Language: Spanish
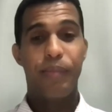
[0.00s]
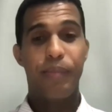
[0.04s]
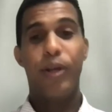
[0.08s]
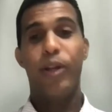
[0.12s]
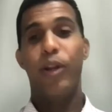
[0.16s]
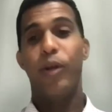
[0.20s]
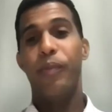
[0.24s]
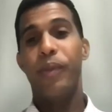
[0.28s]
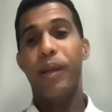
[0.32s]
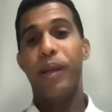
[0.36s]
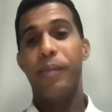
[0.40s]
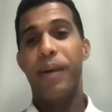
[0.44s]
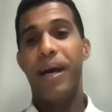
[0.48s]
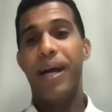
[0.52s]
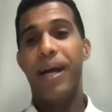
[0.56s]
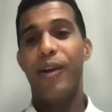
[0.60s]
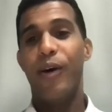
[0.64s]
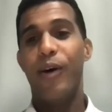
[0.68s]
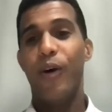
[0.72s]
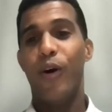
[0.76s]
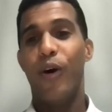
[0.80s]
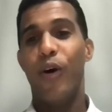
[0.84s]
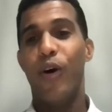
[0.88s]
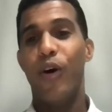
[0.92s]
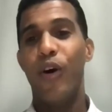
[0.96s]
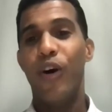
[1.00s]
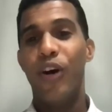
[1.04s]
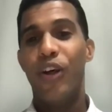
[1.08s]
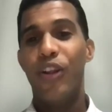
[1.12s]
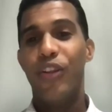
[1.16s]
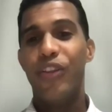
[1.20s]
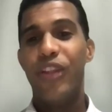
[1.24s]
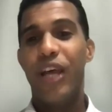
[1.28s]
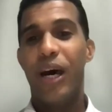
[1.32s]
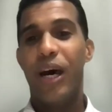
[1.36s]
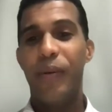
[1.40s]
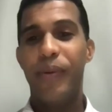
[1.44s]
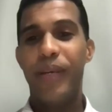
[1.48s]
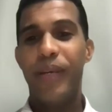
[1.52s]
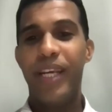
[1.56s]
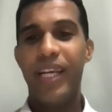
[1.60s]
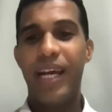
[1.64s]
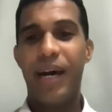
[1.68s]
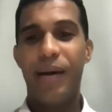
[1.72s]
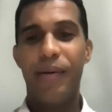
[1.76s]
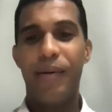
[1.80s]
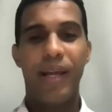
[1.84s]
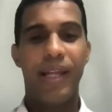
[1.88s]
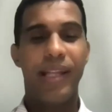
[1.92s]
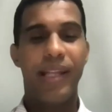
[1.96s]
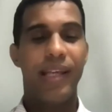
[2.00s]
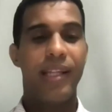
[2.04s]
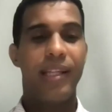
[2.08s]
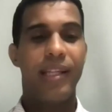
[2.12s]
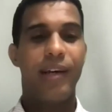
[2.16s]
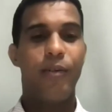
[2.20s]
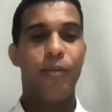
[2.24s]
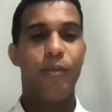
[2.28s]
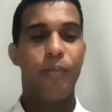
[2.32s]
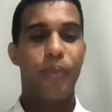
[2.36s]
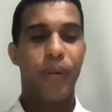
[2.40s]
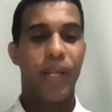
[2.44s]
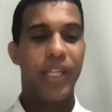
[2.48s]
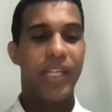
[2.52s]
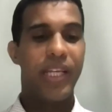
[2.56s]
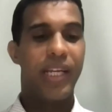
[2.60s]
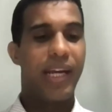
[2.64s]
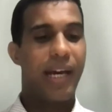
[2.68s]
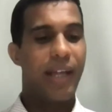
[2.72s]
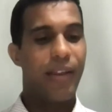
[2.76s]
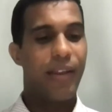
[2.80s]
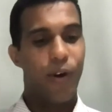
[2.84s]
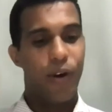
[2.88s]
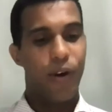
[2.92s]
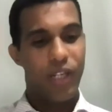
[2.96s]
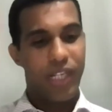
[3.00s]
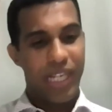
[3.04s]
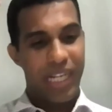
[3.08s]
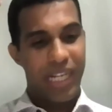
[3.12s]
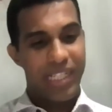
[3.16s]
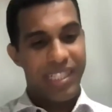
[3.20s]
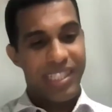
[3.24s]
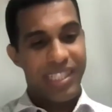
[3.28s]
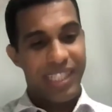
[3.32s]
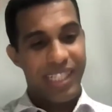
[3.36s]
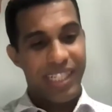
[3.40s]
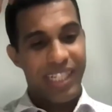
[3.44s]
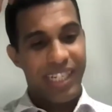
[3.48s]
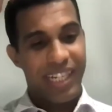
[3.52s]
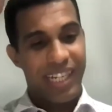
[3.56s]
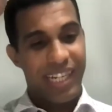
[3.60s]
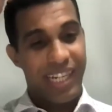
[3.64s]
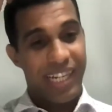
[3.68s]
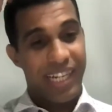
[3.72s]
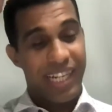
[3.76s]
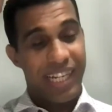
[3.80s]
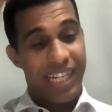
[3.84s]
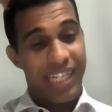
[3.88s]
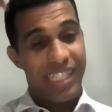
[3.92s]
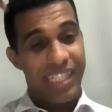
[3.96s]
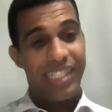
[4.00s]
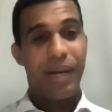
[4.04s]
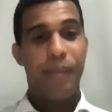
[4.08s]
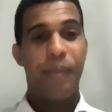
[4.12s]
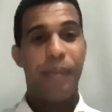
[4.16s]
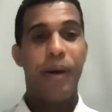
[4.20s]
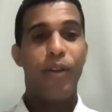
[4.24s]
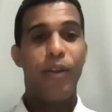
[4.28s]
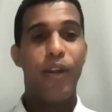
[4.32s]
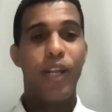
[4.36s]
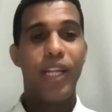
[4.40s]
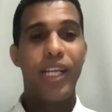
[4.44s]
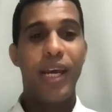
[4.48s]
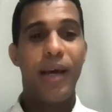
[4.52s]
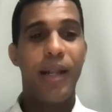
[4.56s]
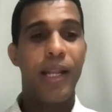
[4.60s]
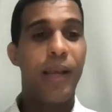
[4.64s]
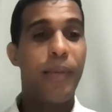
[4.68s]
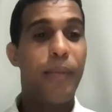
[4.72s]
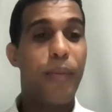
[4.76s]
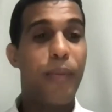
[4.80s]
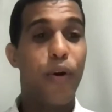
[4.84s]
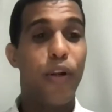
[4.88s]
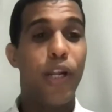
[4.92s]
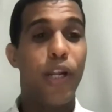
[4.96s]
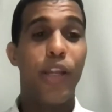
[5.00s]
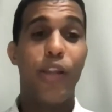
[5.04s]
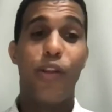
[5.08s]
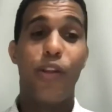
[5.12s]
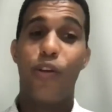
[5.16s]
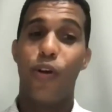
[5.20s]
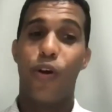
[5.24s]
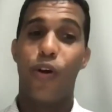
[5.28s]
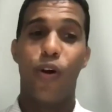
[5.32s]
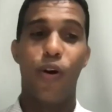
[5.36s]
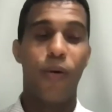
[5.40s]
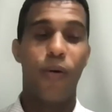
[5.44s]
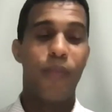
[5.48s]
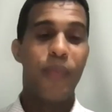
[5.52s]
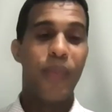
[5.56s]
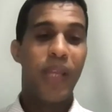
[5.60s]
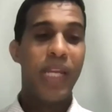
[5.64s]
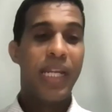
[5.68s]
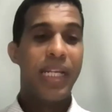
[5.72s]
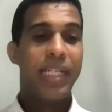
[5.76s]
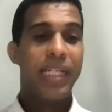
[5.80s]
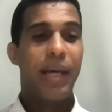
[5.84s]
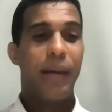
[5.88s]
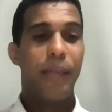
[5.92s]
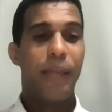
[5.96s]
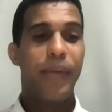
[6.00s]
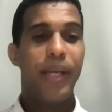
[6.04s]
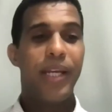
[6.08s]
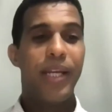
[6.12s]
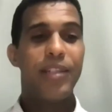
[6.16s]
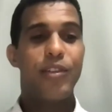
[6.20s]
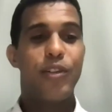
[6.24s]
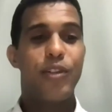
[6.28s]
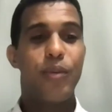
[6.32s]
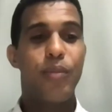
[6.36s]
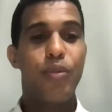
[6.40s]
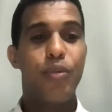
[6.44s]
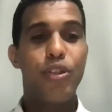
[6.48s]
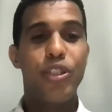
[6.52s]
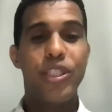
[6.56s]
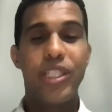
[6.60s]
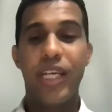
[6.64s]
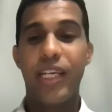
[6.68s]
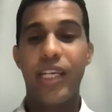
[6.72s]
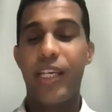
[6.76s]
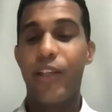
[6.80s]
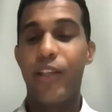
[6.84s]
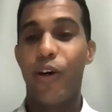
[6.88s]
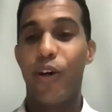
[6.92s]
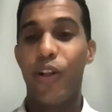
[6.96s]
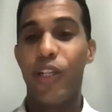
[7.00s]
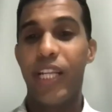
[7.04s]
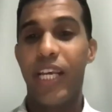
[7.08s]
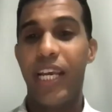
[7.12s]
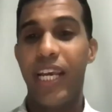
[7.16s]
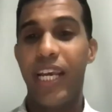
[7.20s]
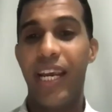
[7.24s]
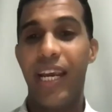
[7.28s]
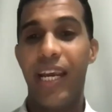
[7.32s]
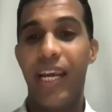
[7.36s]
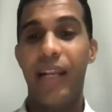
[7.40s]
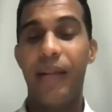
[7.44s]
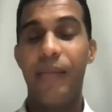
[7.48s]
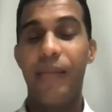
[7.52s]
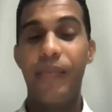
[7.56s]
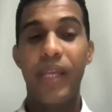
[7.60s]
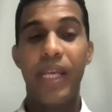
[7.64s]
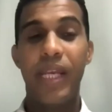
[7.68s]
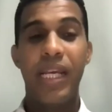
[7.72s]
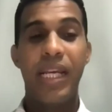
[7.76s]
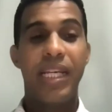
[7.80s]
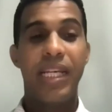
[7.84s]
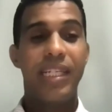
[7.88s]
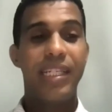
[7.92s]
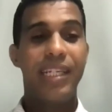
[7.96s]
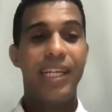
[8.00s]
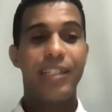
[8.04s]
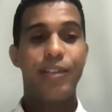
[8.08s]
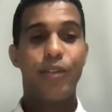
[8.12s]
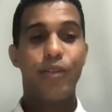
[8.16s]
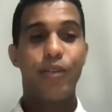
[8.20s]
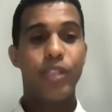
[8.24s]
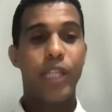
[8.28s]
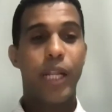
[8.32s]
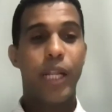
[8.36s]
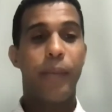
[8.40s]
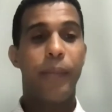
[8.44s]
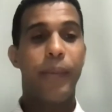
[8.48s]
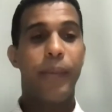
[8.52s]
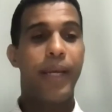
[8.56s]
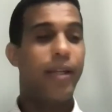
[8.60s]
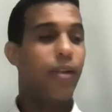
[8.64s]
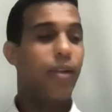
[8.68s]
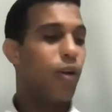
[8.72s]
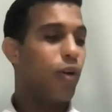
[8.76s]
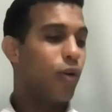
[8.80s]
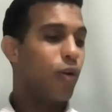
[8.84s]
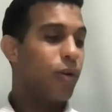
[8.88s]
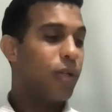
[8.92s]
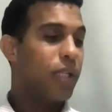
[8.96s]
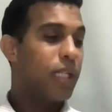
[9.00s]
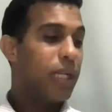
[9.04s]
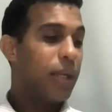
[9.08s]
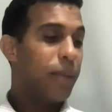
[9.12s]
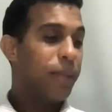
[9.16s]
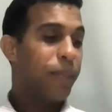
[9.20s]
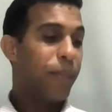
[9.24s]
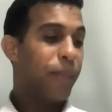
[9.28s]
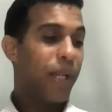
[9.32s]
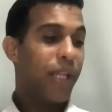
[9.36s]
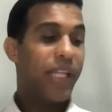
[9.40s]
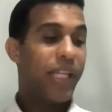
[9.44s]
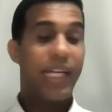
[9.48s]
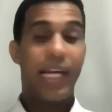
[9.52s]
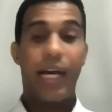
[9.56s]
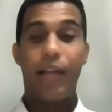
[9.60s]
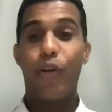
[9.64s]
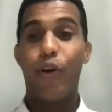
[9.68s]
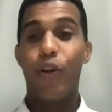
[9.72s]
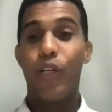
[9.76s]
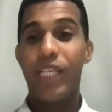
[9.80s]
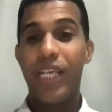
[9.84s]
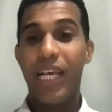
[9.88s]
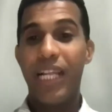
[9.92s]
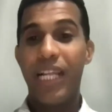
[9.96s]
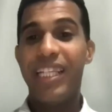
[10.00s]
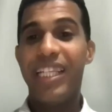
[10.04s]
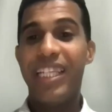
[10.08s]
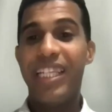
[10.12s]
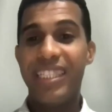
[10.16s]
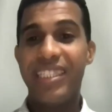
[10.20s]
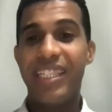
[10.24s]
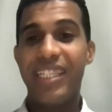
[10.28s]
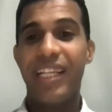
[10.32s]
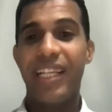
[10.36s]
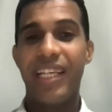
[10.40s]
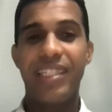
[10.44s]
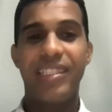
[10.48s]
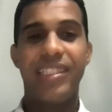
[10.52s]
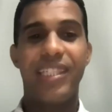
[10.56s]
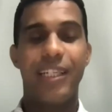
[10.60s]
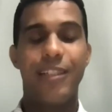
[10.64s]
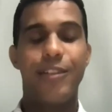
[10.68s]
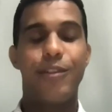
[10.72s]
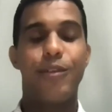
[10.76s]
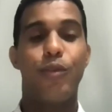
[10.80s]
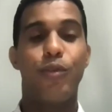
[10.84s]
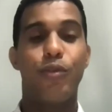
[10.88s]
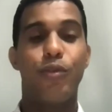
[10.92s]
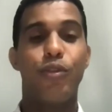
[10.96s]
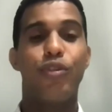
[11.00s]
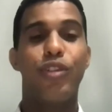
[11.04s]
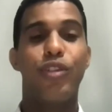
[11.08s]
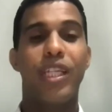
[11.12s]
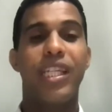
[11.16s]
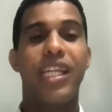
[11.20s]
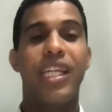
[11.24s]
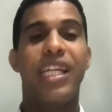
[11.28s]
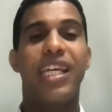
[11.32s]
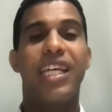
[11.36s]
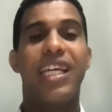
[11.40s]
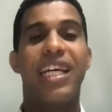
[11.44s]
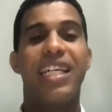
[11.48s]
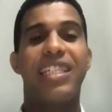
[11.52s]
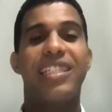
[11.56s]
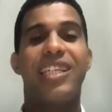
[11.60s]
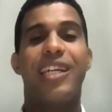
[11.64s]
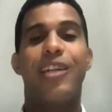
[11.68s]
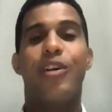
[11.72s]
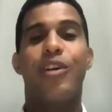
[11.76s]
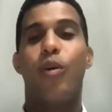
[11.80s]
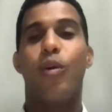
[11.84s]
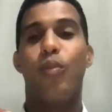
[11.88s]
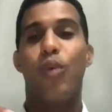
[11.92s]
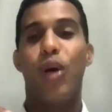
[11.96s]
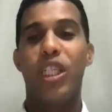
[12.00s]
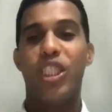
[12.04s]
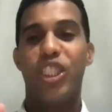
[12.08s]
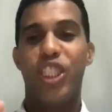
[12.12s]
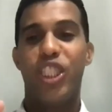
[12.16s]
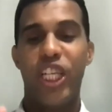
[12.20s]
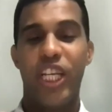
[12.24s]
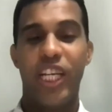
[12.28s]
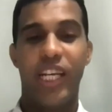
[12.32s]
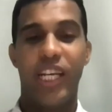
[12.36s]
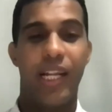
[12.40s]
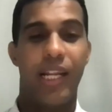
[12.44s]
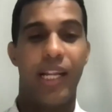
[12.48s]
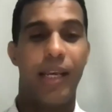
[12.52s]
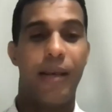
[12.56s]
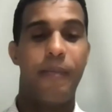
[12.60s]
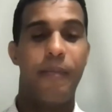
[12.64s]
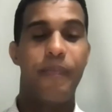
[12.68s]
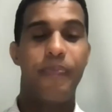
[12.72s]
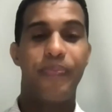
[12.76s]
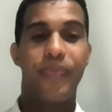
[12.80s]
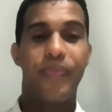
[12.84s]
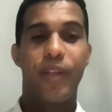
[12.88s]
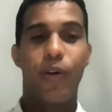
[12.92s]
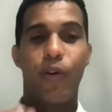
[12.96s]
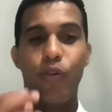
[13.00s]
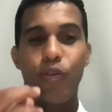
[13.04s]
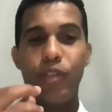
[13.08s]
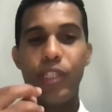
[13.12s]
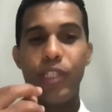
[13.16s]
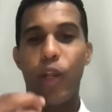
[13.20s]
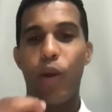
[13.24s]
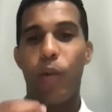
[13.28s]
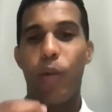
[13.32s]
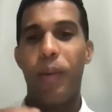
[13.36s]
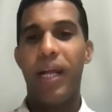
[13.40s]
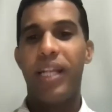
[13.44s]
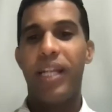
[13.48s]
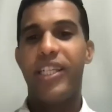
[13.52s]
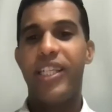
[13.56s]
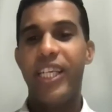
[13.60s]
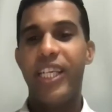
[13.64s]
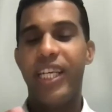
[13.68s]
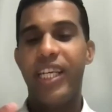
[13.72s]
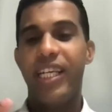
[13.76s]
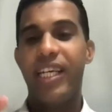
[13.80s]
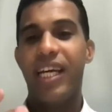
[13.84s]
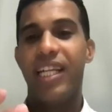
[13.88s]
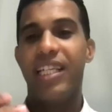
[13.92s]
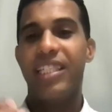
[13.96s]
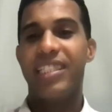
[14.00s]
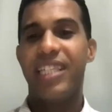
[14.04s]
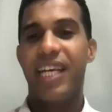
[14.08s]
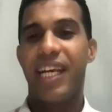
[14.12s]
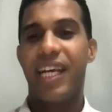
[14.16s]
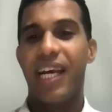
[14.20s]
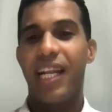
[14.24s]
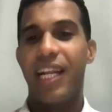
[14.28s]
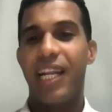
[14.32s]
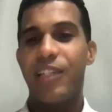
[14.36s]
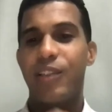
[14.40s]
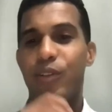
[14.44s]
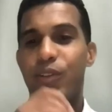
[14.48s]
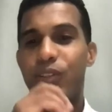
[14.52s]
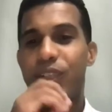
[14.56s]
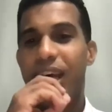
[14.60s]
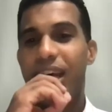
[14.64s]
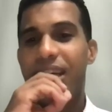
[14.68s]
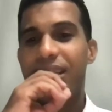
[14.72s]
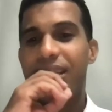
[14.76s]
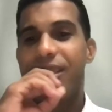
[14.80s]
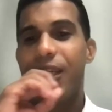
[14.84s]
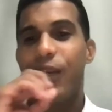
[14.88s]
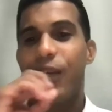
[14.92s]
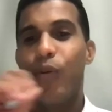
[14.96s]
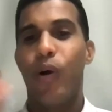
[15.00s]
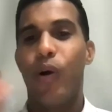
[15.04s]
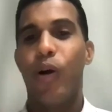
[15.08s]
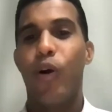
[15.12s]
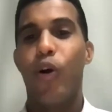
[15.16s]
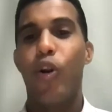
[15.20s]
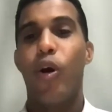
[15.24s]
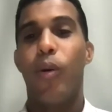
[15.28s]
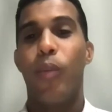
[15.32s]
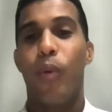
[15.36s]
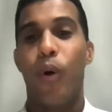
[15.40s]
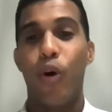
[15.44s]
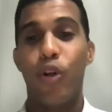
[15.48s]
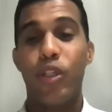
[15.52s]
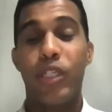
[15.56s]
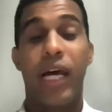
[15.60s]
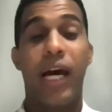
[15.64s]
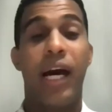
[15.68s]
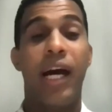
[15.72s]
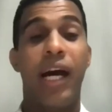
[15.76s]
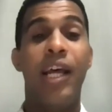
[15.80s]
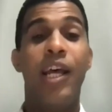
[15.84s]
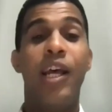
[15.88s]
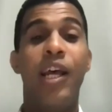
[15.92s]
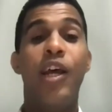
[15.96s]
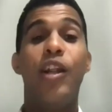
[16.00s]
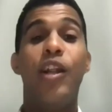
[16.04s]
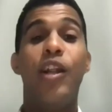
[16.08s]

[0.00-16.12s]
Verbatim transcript: Bueno, mi hermano David habla de, un predicador que él sigue llamado Elías Limones. Yo también soy muy seguidor de él y es un tremendo predicador. Y él dice de este asunto, usted tiene que hacer como el chicle. Usted lo mastica, le saca la sustancia y luego lo bota.